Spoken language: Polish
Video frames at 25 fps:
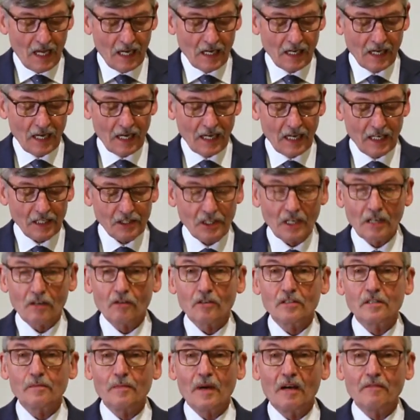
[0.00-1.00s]
dla
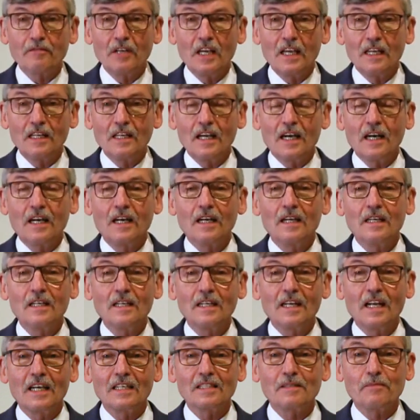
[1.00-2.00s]
naszego zbawienia,
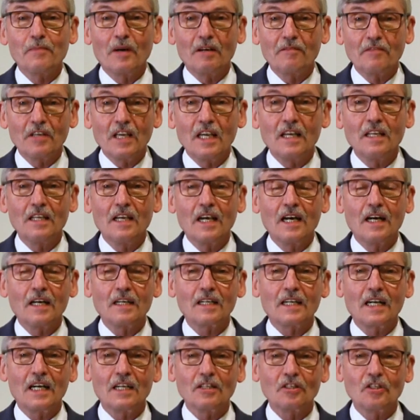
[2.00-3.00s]
dla zbawienia
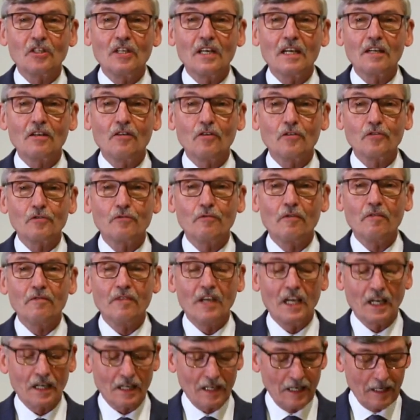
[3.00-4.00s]
każdego
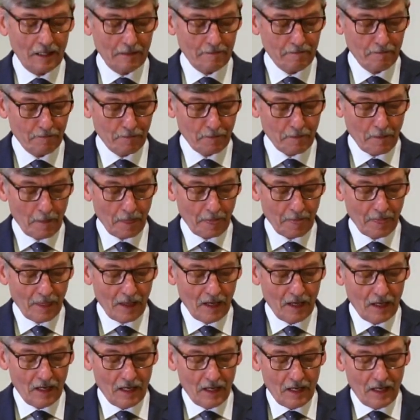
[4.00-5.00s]
człowieka.
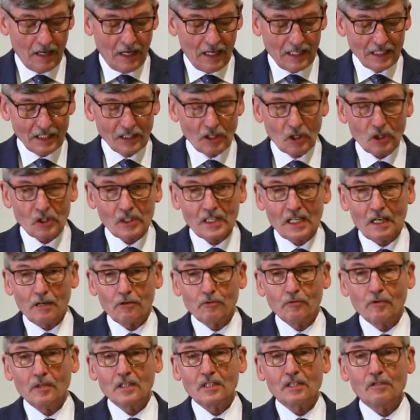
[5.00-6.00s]

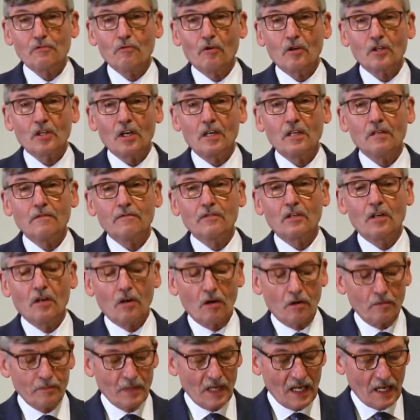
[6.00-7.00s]
Został złożony w
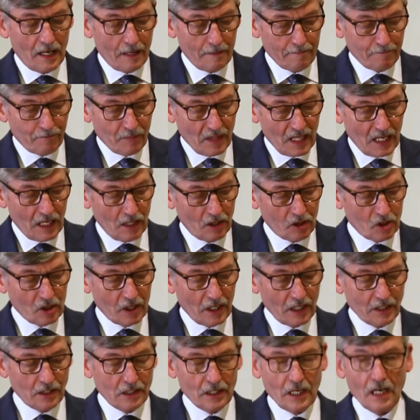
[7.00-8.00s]
grobie i
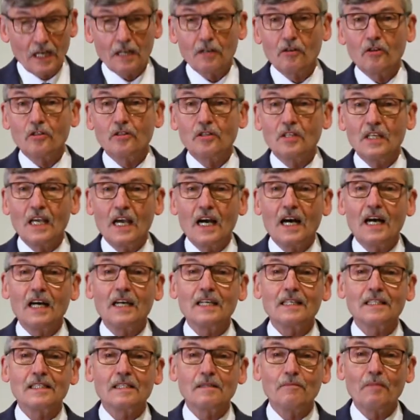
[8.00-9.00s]
trzeciego
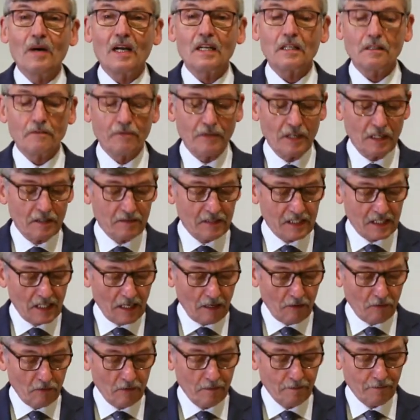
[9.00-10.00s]
dnia
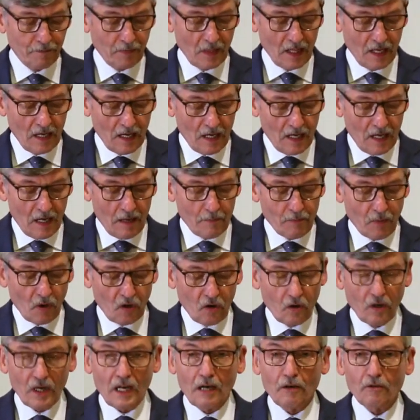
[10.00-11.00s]
zmartwychwstał.
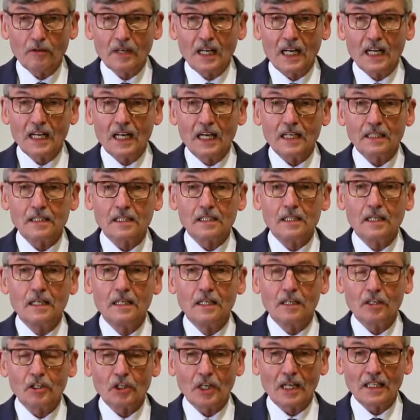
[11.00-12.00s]
Pokonał dla nas
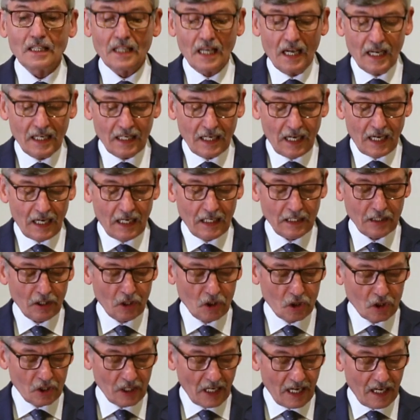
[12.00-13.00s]
szatana,
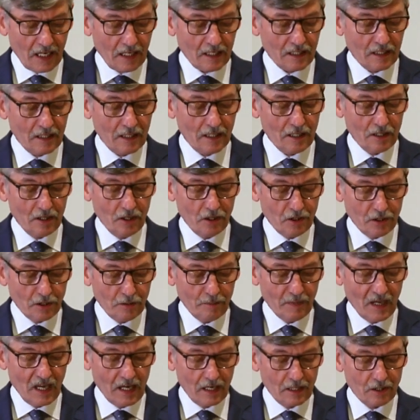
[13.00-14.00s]
grzech i
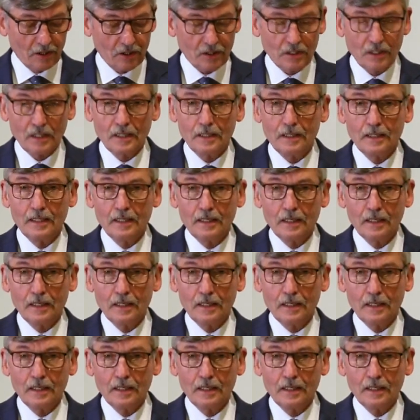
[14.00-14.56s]
śmierć.